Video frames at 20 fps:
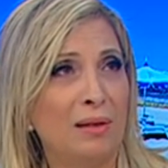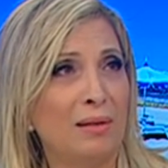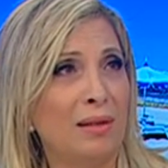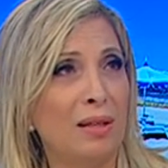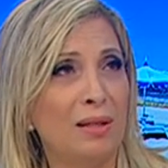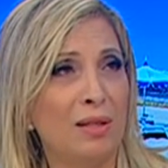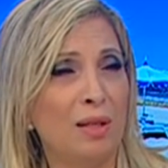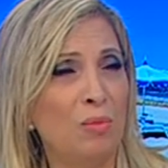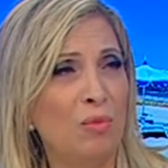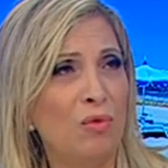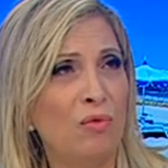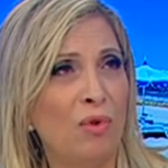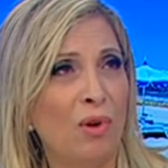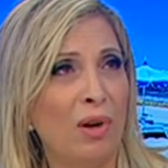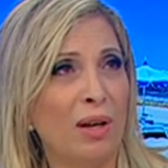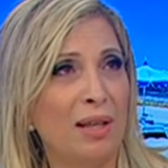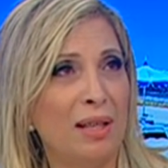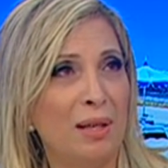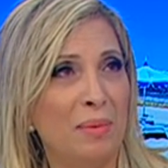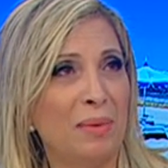très
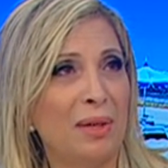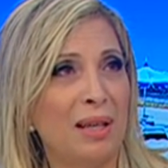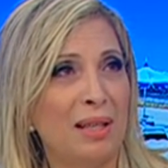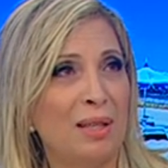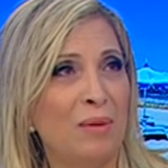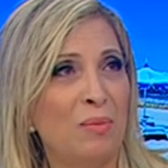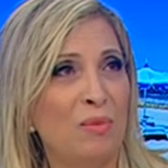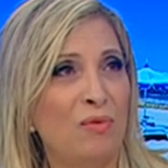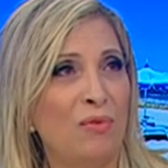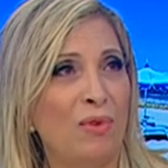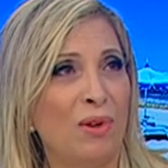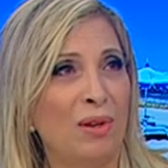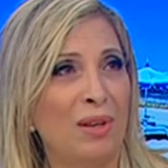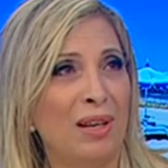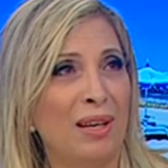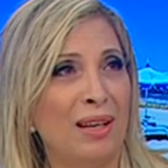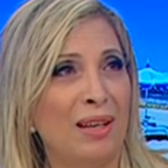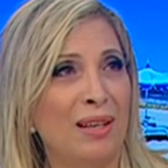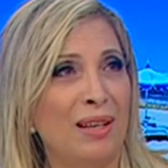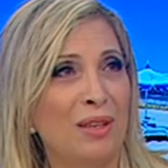émouvant, un clip très émouvant,
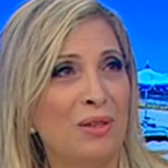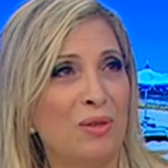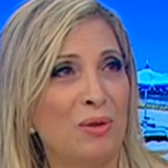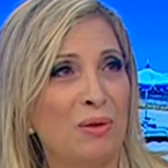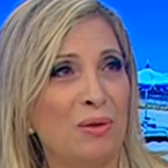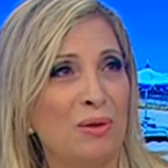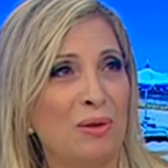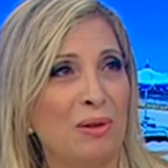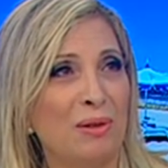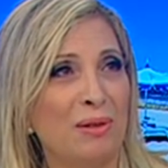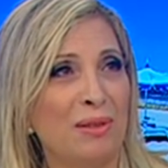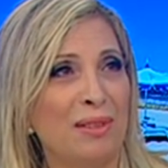la, chanson.